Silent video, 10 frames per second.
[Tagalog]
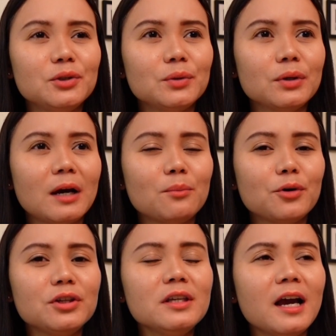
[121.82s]
yung
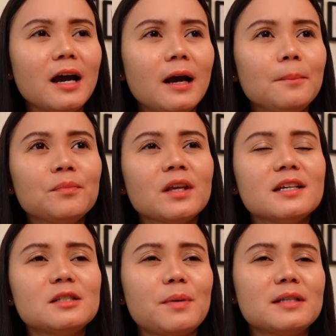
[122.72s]
amoy niya,
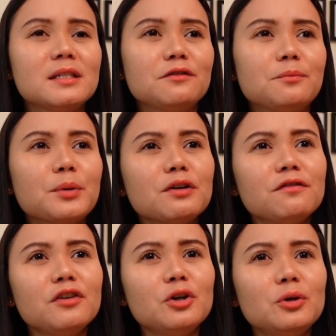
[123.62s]
expensive
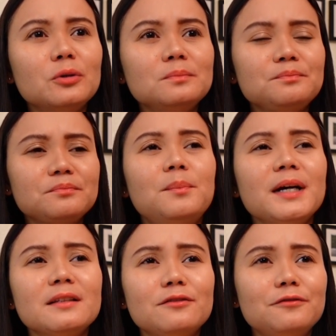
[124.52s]
perfume.
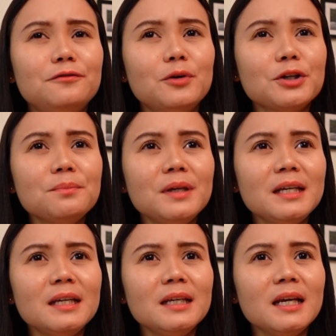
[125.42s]
But for
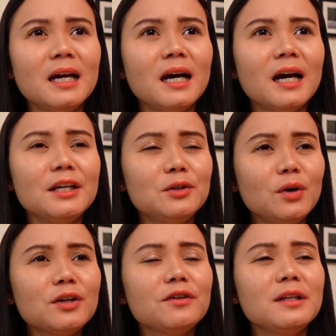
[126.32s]
me, I do
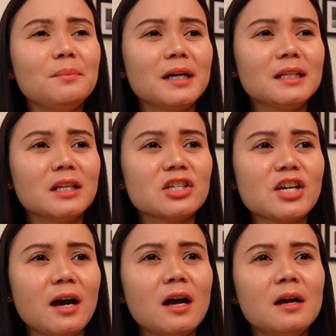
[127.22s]
agree na maganda
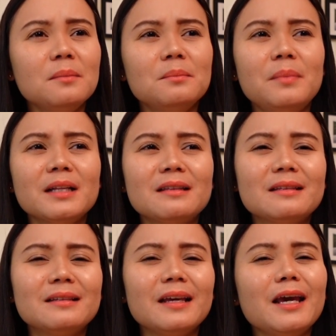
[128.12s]
siya. But
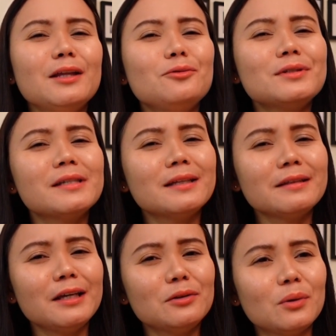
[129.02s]
etong scent
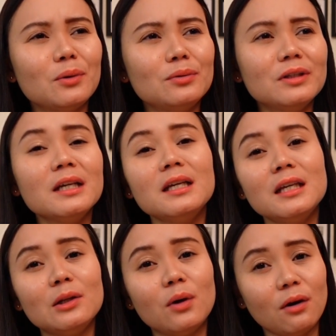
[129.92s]
na ito,
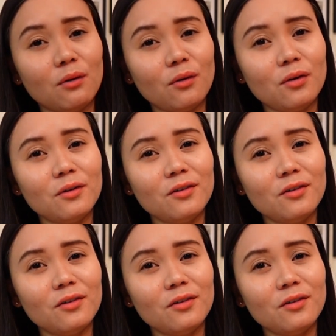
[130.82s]
nahihilo ako.